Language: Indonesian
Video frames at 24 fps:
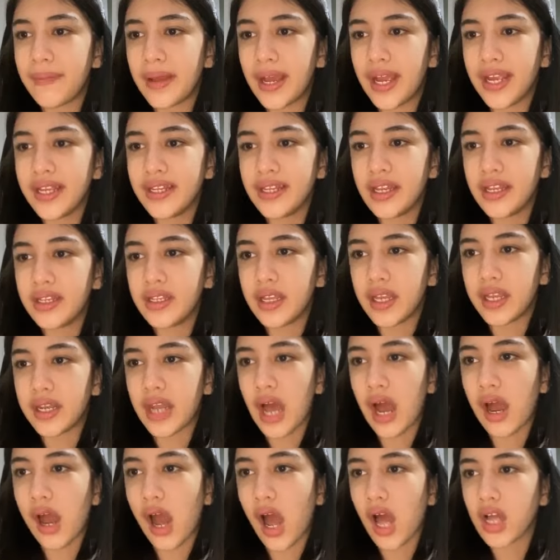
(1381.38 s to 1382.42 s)
mainan
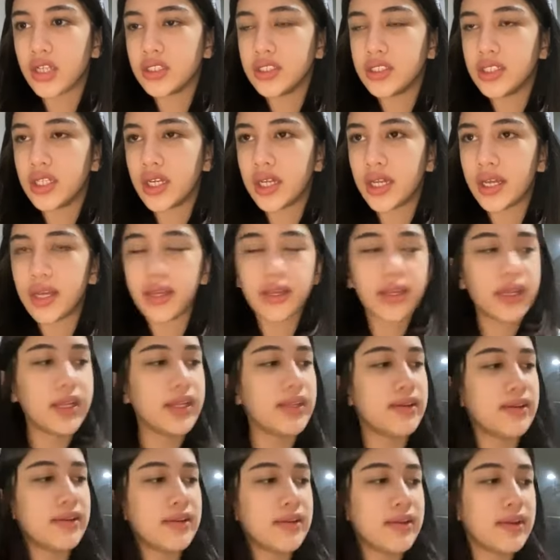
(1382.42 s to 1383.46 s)
enak aja
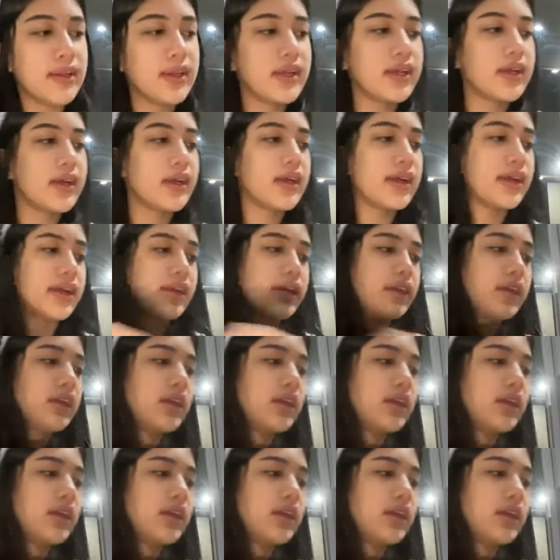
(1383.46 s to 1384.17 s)
is she a